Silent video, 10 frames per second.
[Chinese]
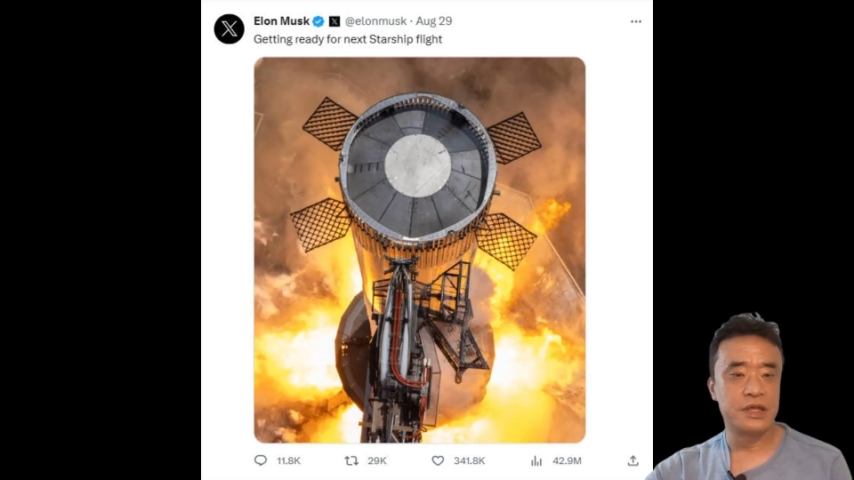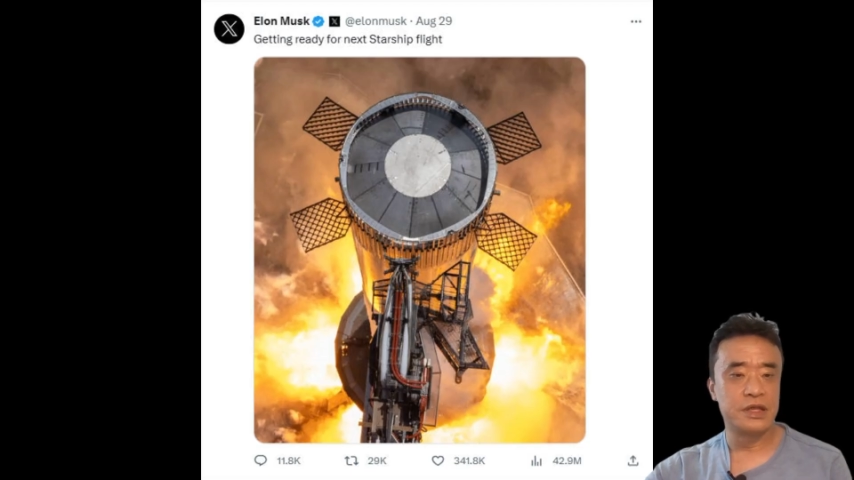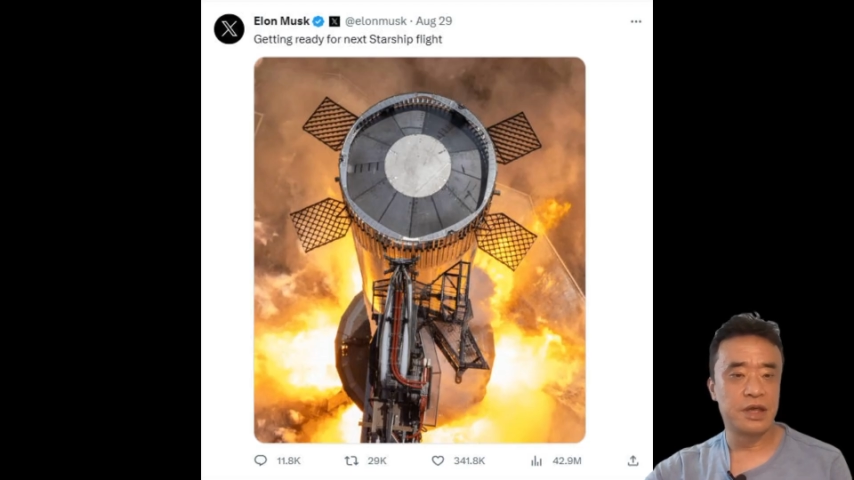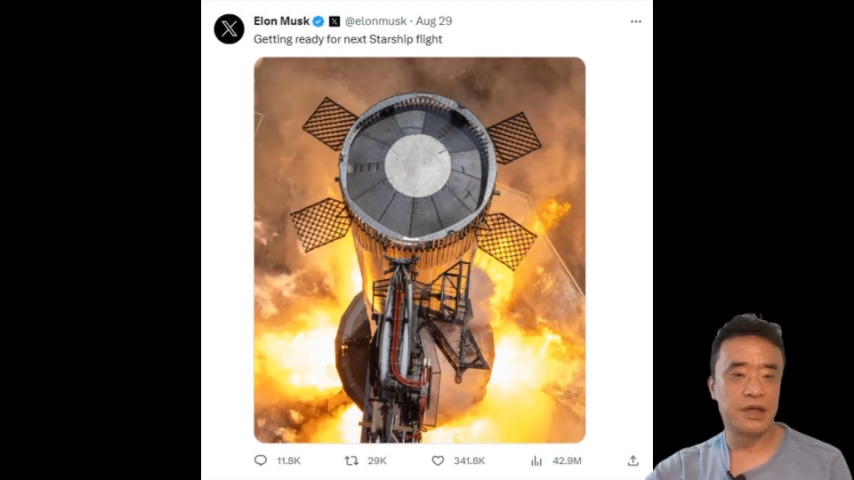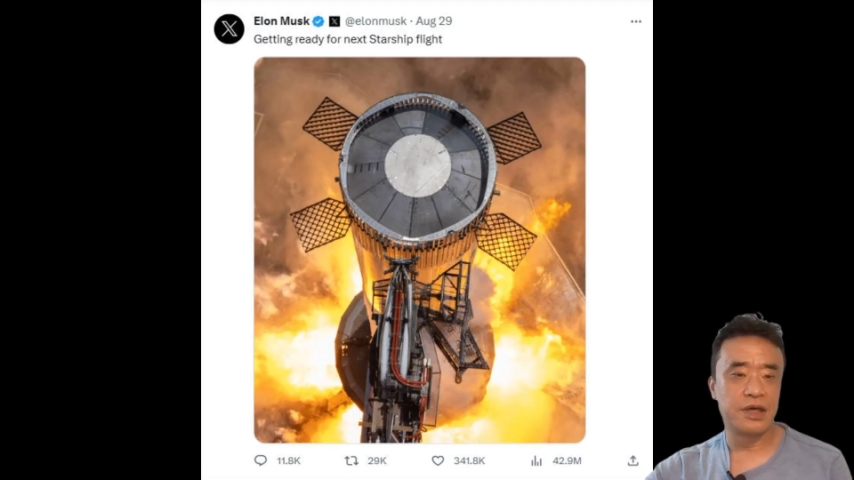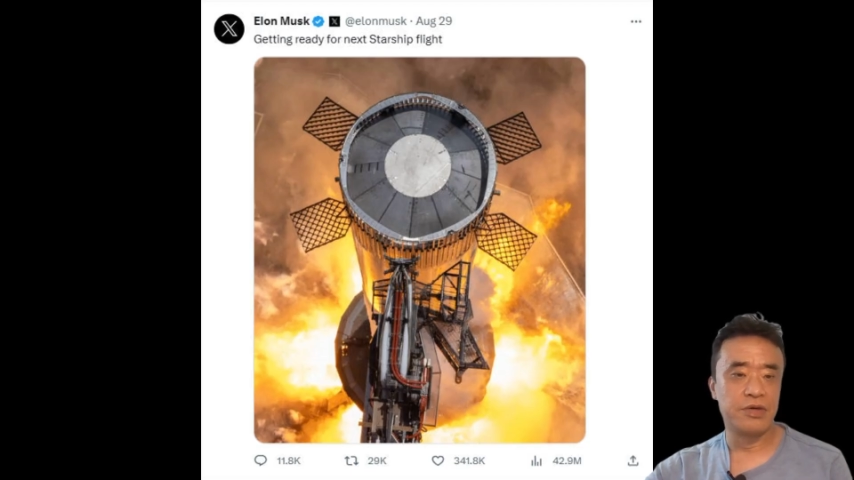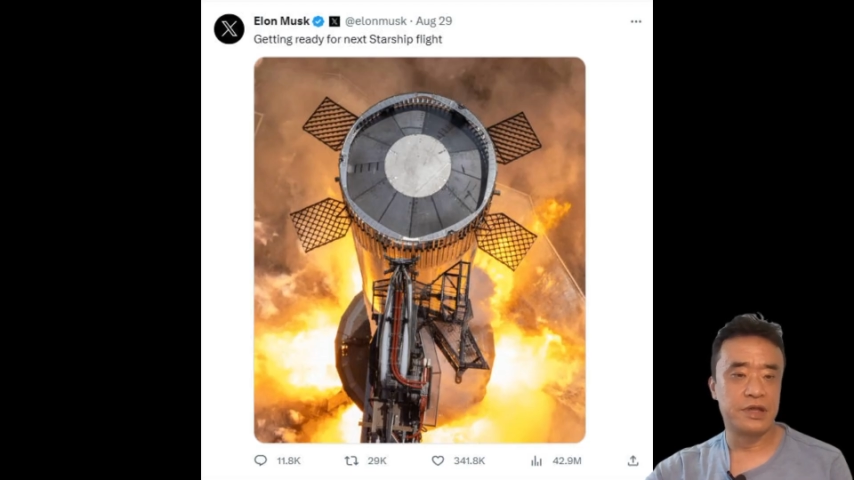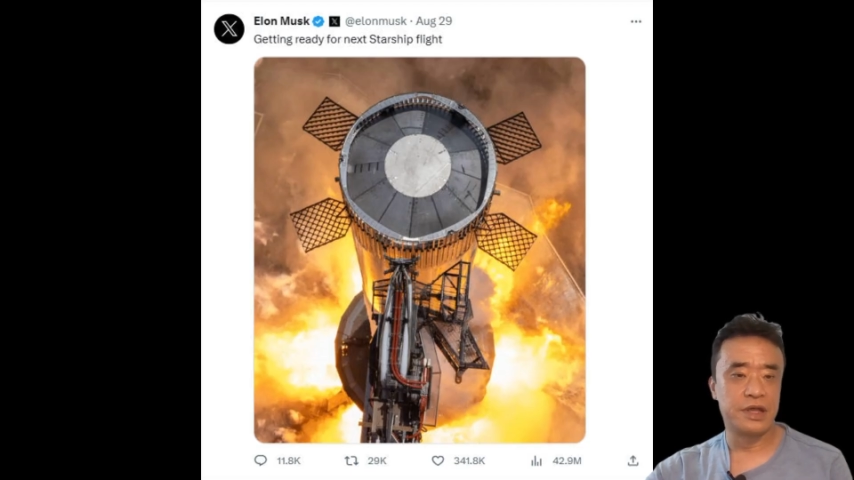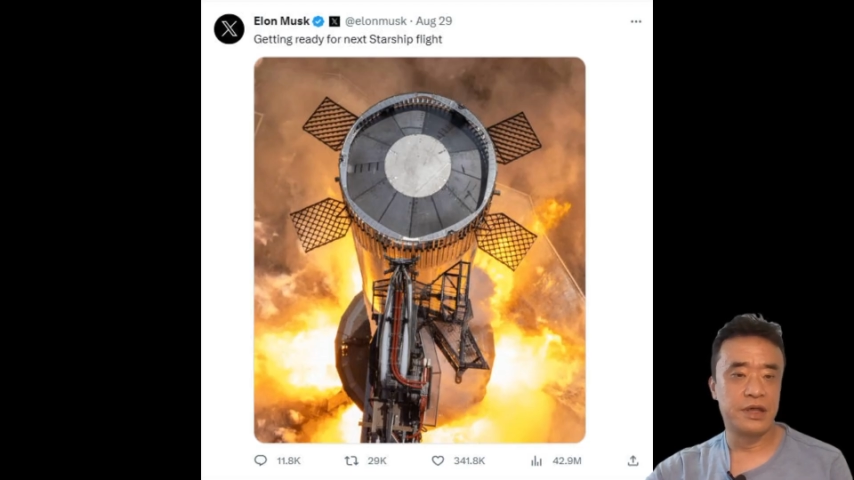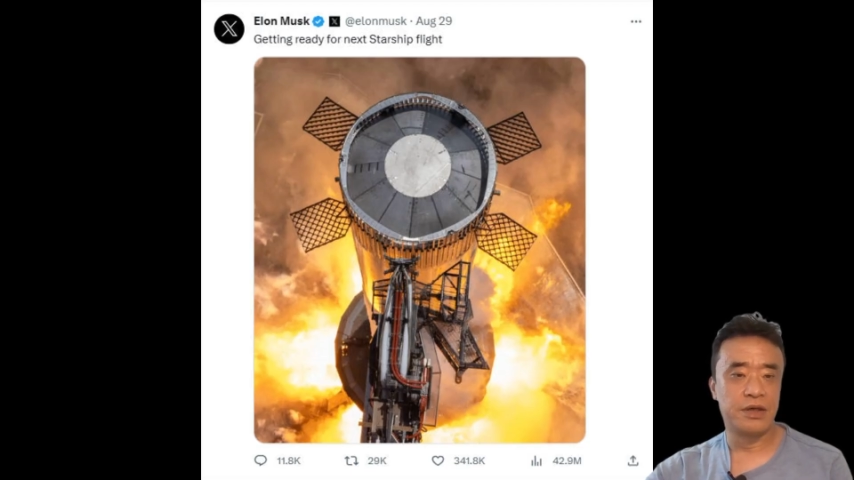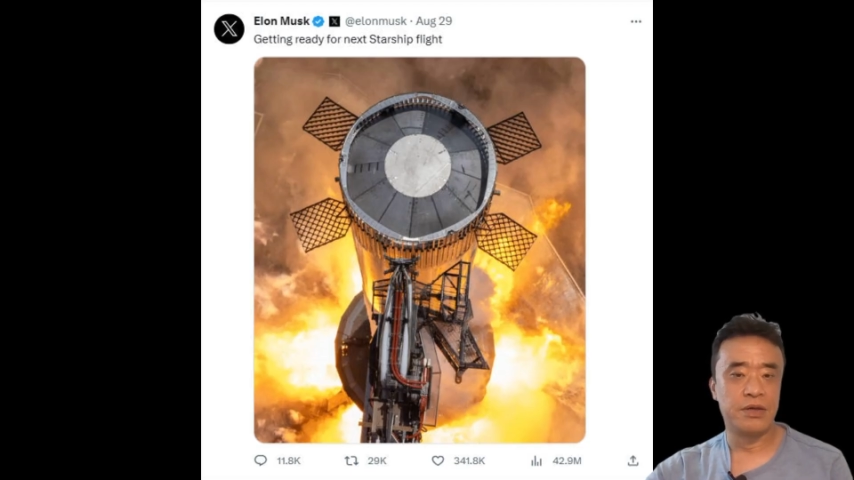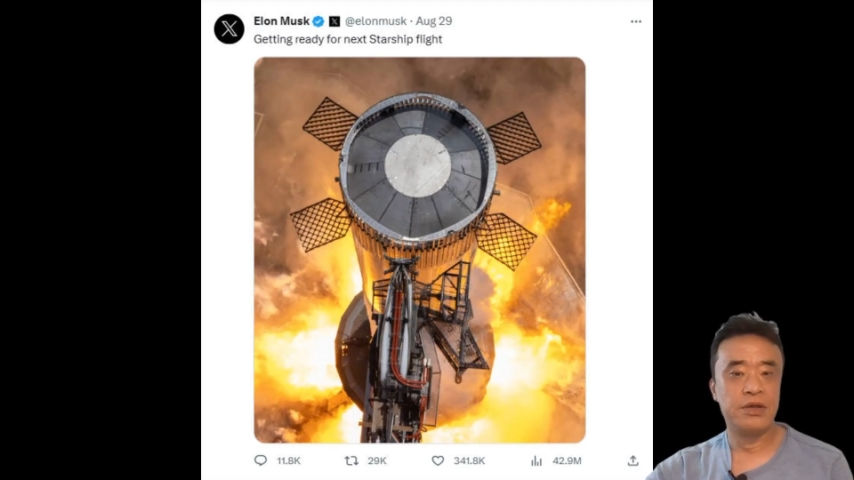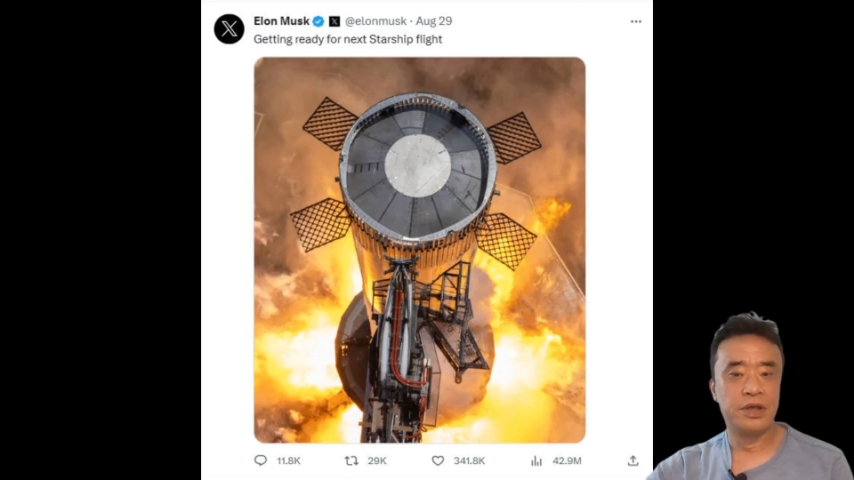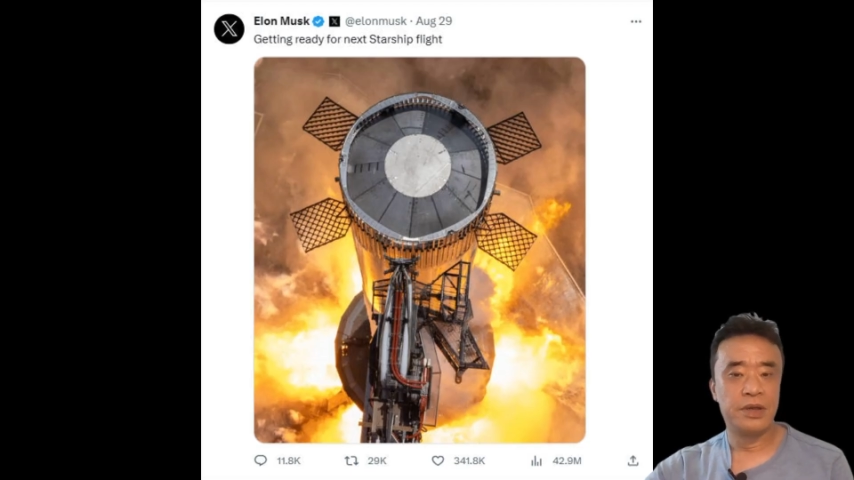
静态点火实验后，